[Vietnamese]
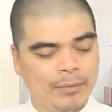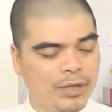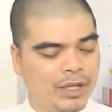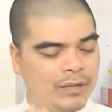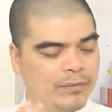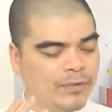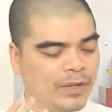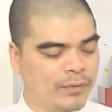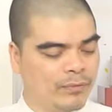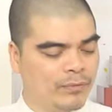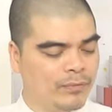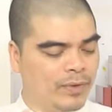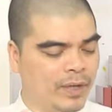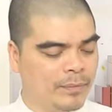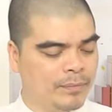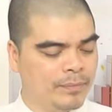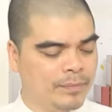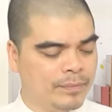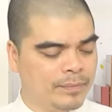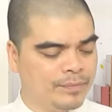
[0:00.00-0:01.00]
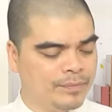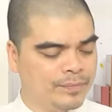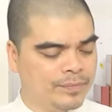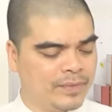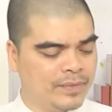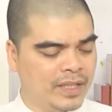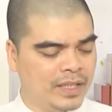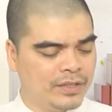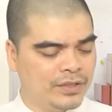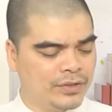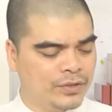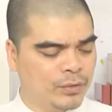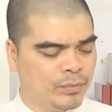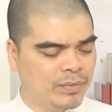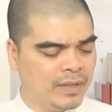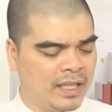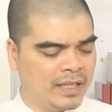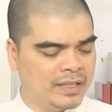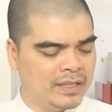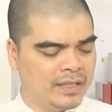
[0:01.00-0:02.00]
một cái vật phẩm để
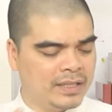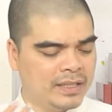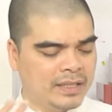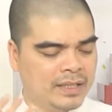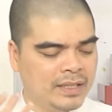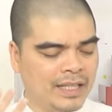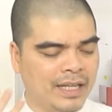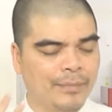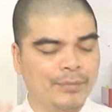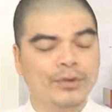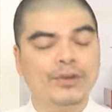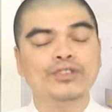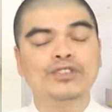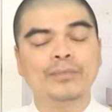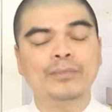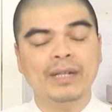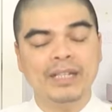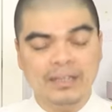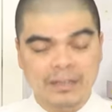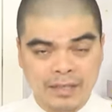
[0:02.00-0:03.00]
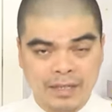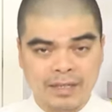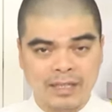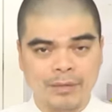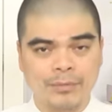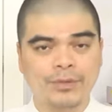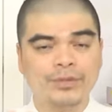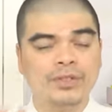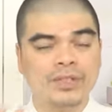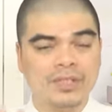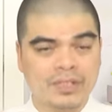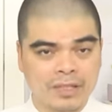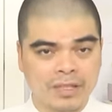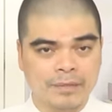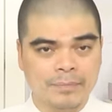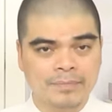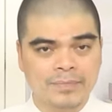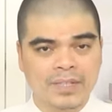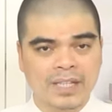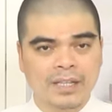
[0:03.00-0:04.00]
dùng để nạp cốt cho bát hương, nạp cốt cho
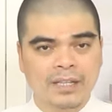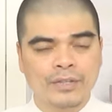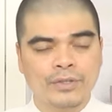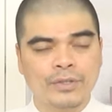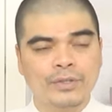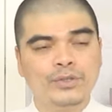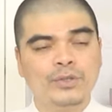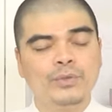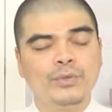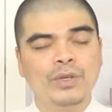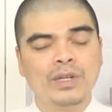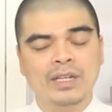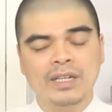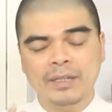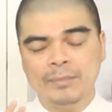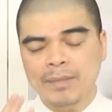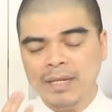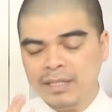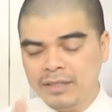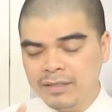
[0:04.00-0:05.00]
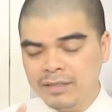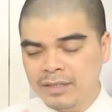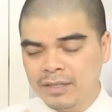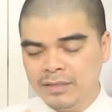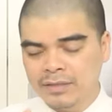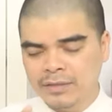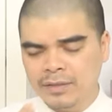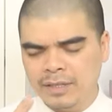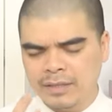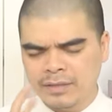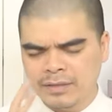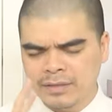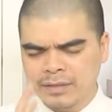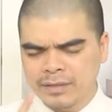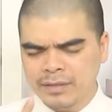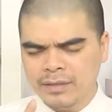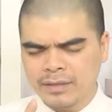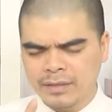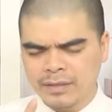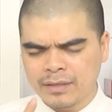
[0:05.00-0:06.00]
tượng, nó giúp cho cái bát hương nó được
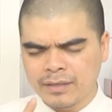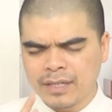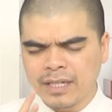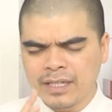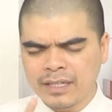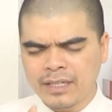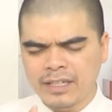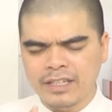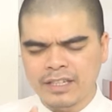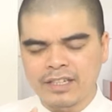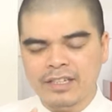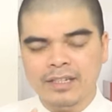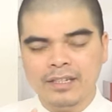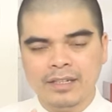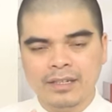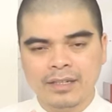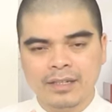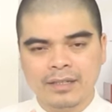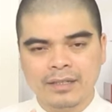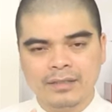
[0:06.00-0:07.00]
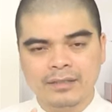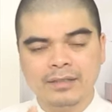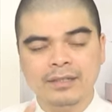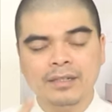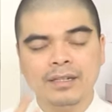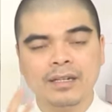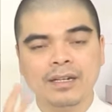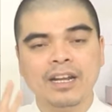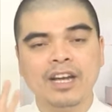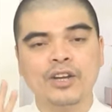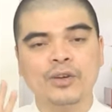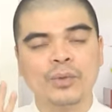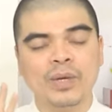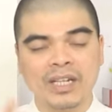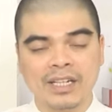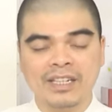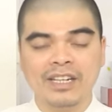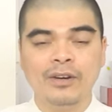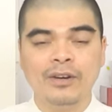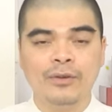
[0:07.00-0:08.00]
giữ được linh khí, giữ được cái lời
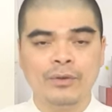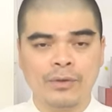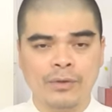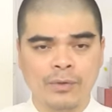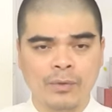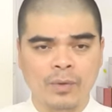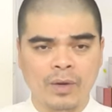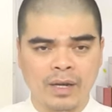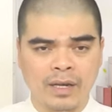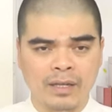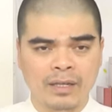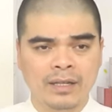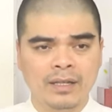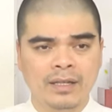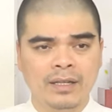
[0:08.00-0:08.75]
nguyện cầu của